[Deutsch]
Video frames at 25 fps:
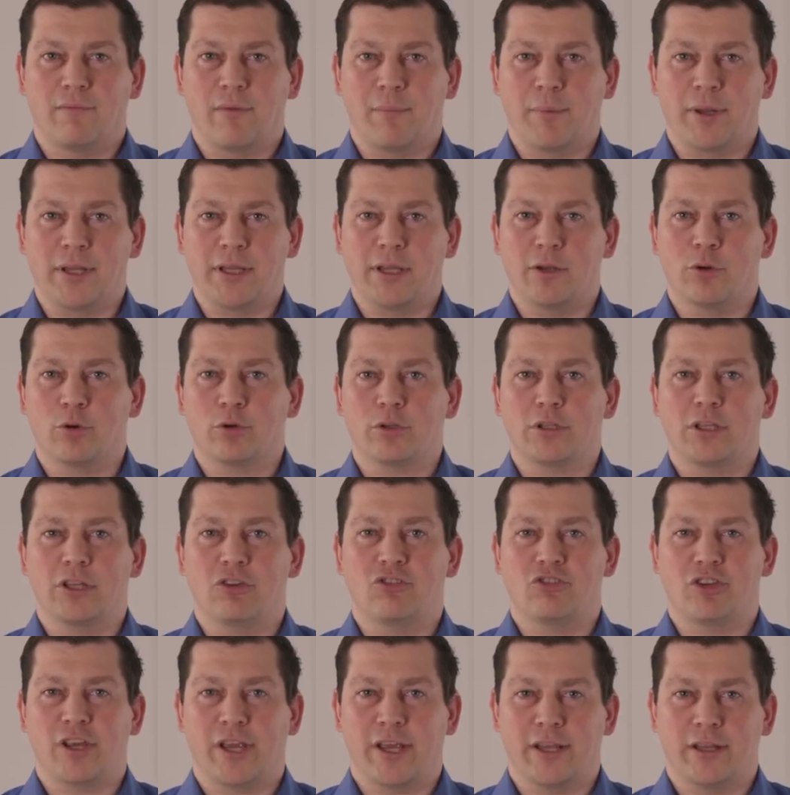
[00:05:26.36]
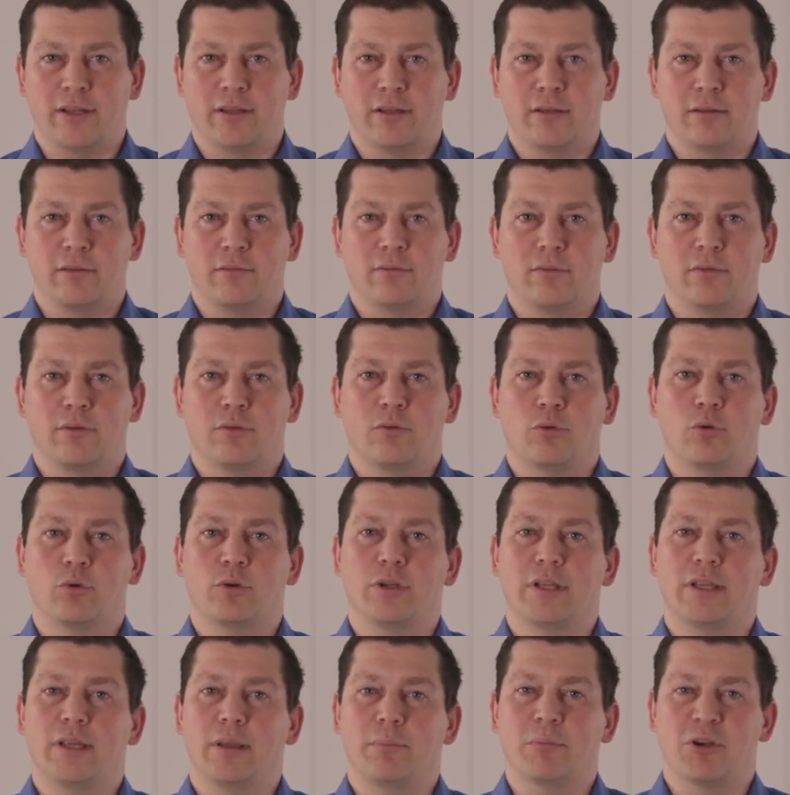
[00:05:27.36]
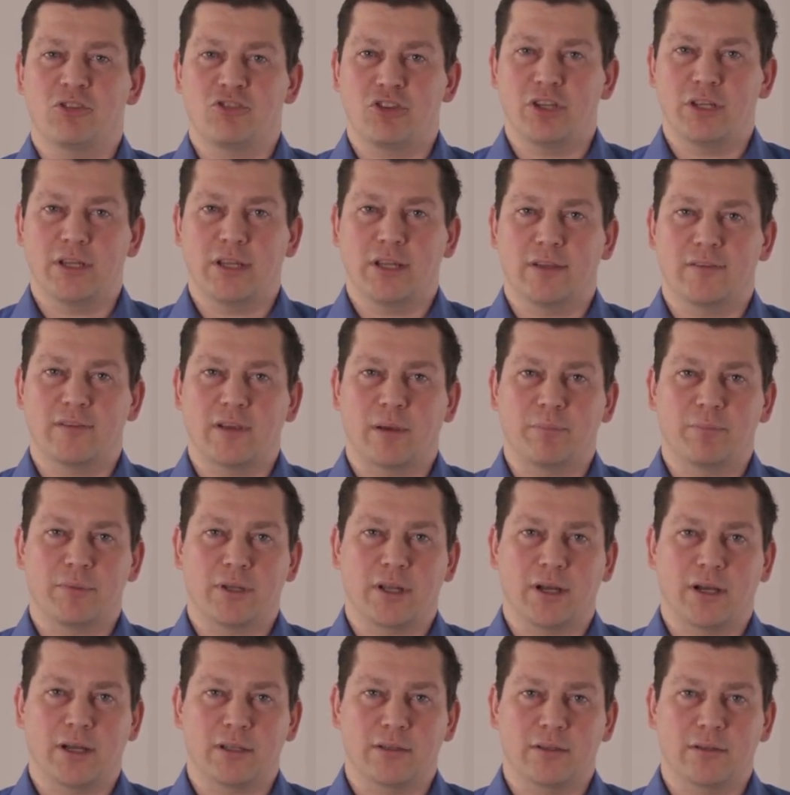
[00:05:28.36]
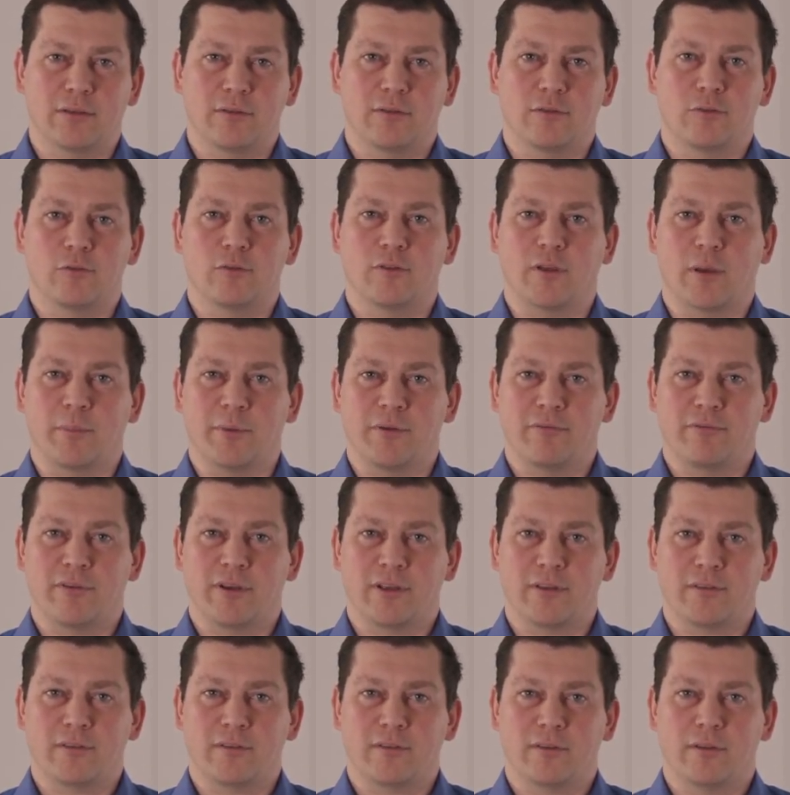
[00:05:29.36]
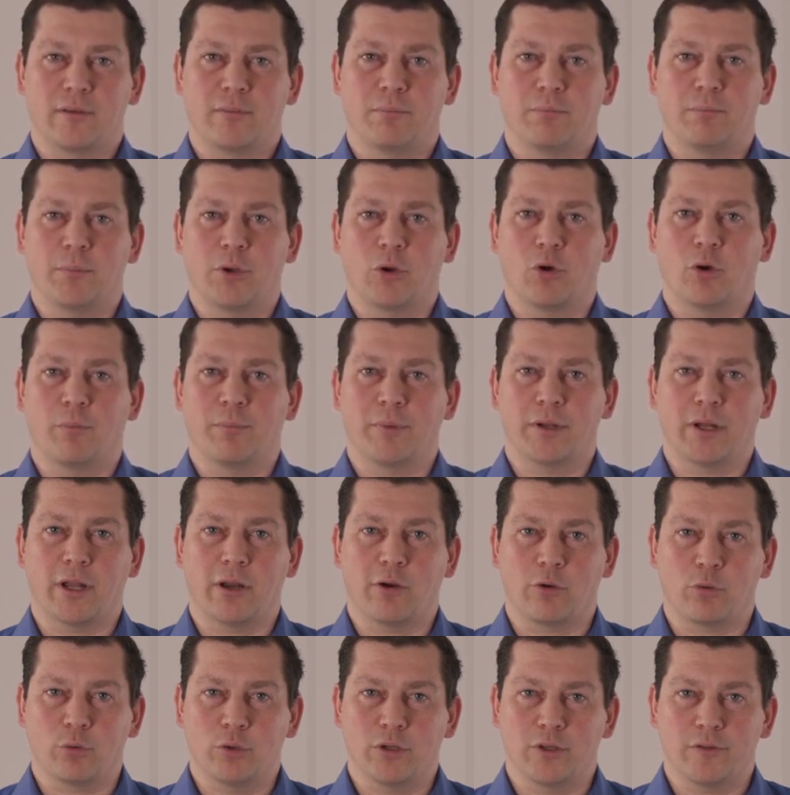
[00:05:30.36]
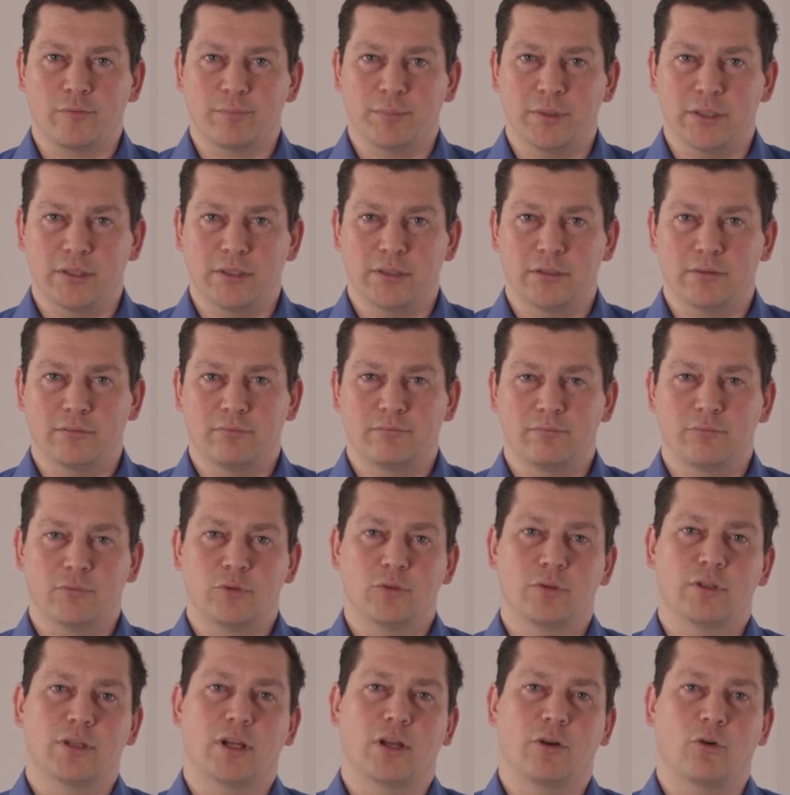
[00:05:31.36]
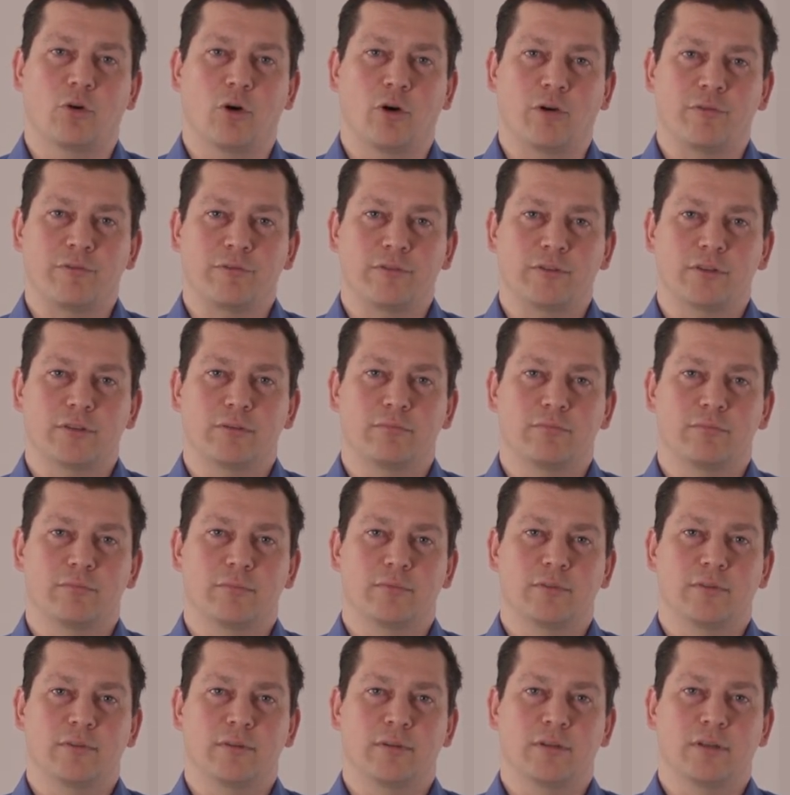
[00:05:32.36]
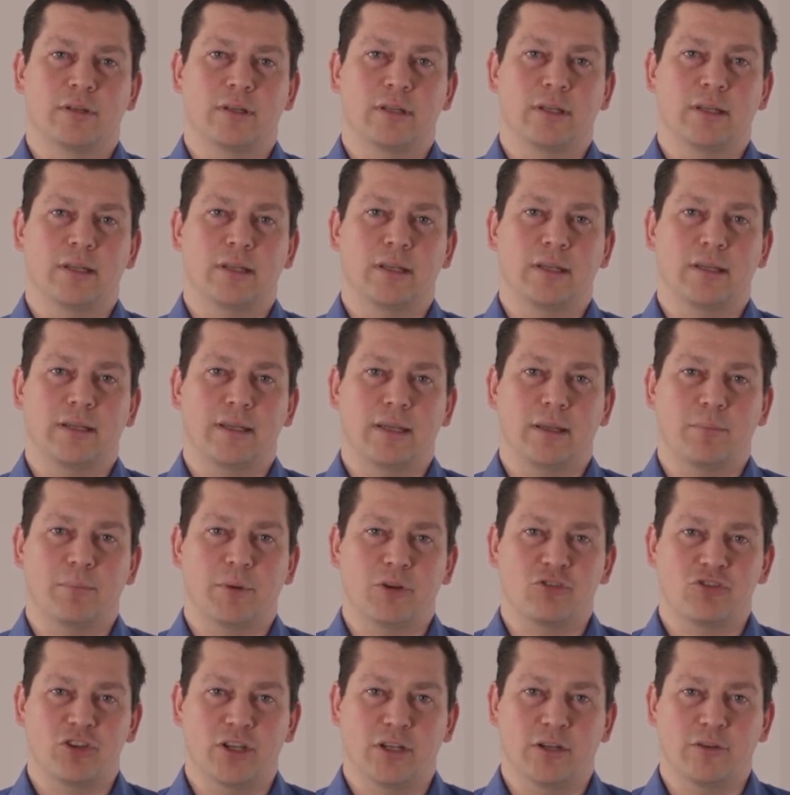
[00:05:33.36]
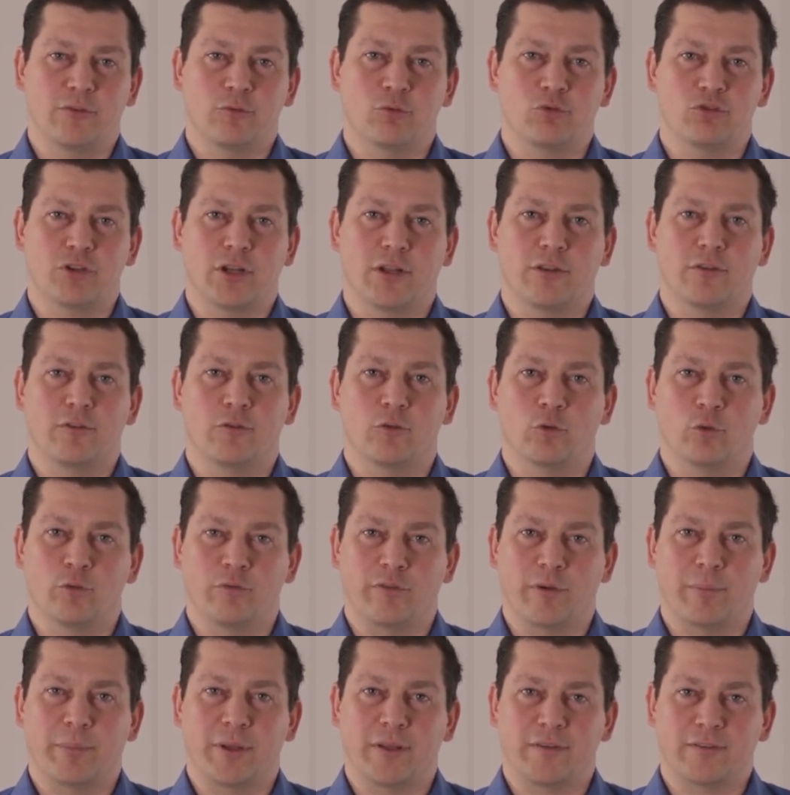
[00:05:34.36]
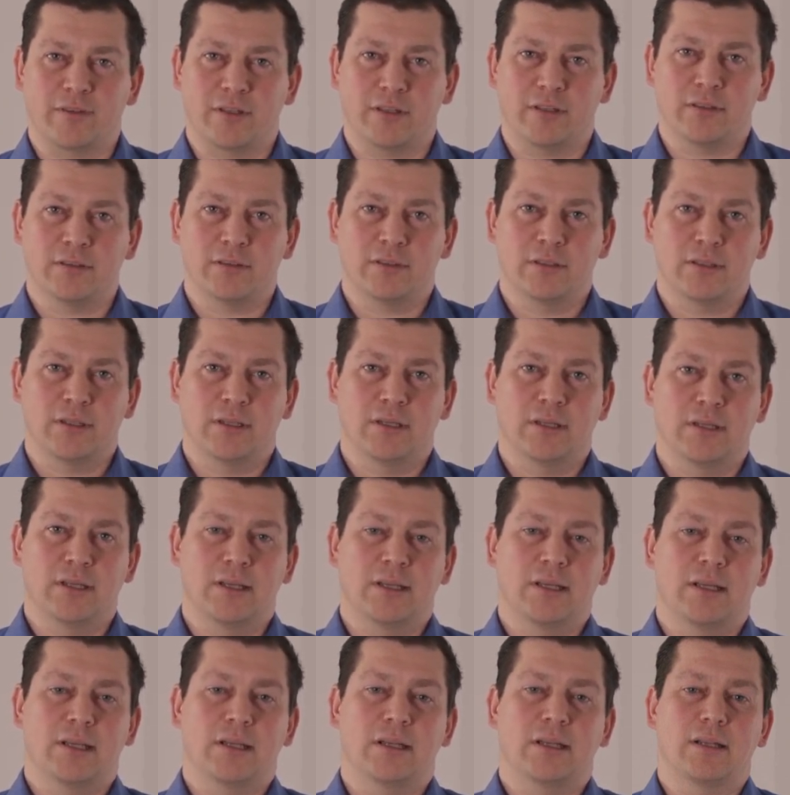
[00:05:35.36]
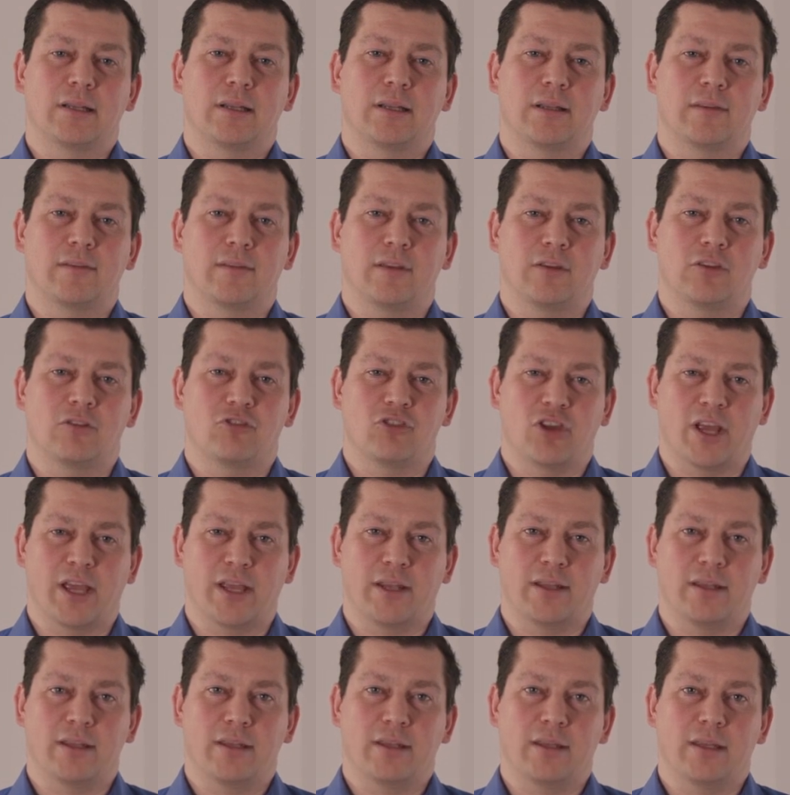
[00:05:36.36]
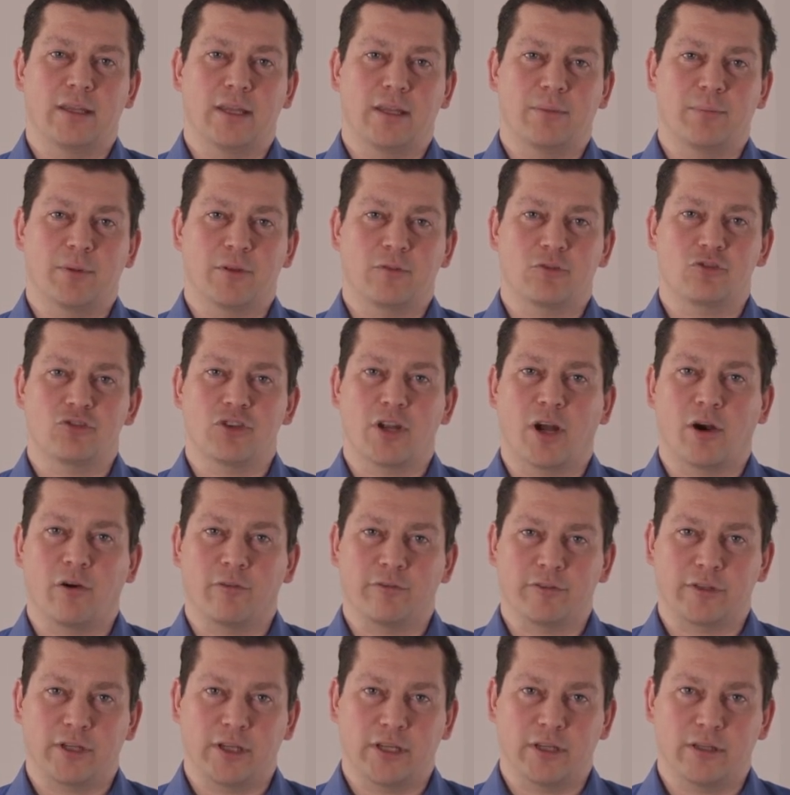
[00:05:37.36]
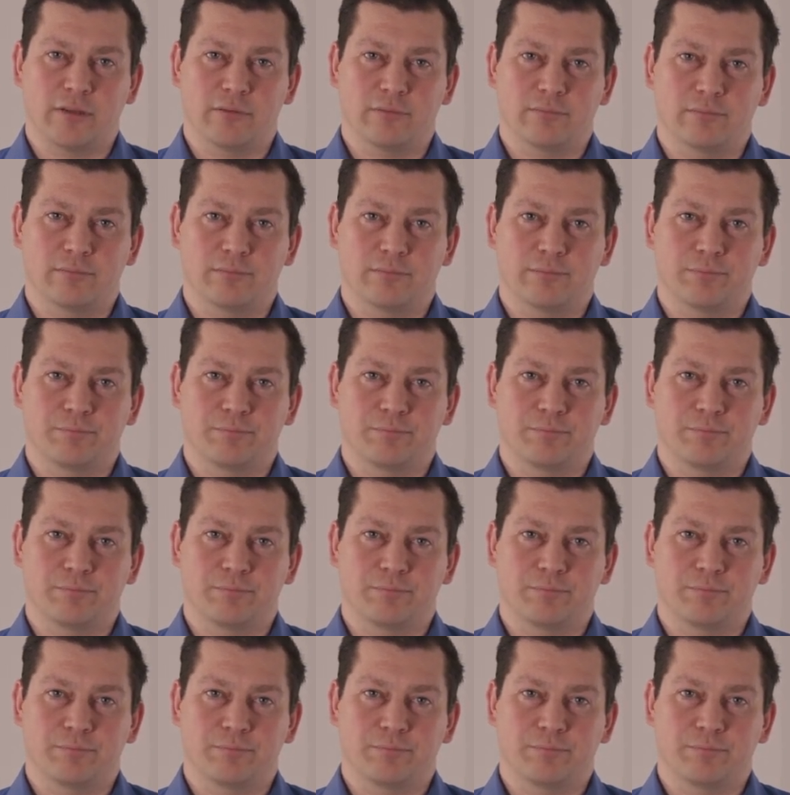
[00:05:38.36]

Wenn man jedoch die Schäden und die Maschinengesamtdaten zusammenfasst, bekommt man ein rundes Bild und kann oft den Maschinenzustand so verbessern, dass die Schäden nicht mehr so schnell auftreten.